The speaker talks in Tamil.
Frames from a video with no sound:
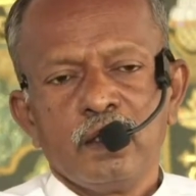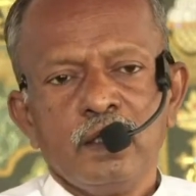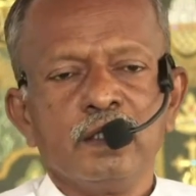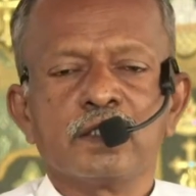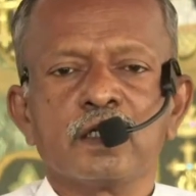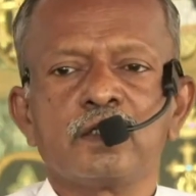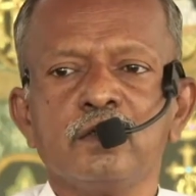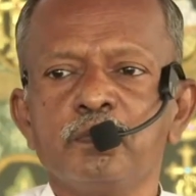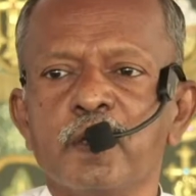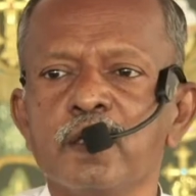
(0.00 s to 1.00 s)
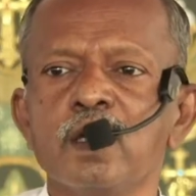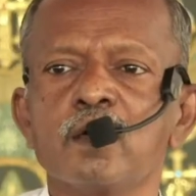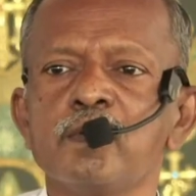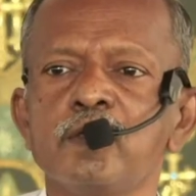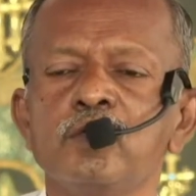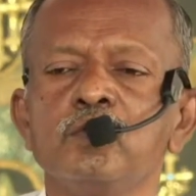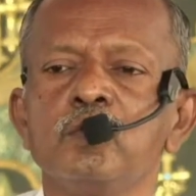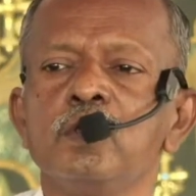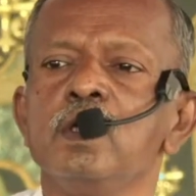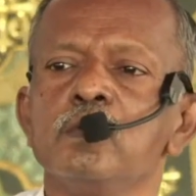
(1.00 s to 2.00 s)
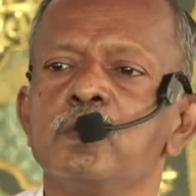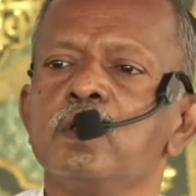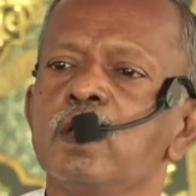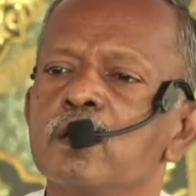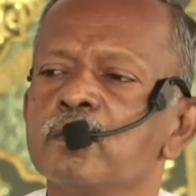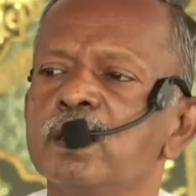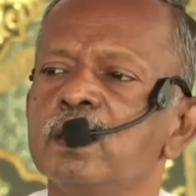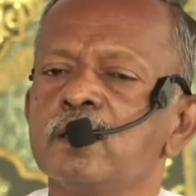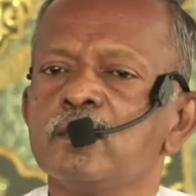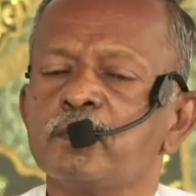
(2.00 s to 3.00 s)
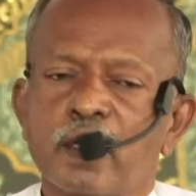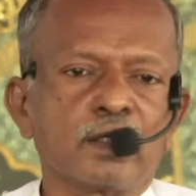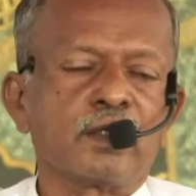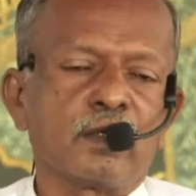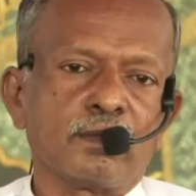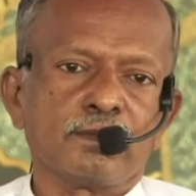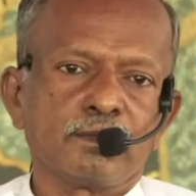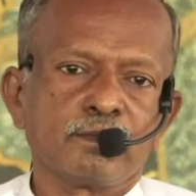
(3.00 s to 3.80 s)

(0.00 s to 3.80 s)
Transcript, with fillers: இது சற்று பரிதாபத்துக்குரிய ஒரு நிலைமை என்று பார்க்கிறோம்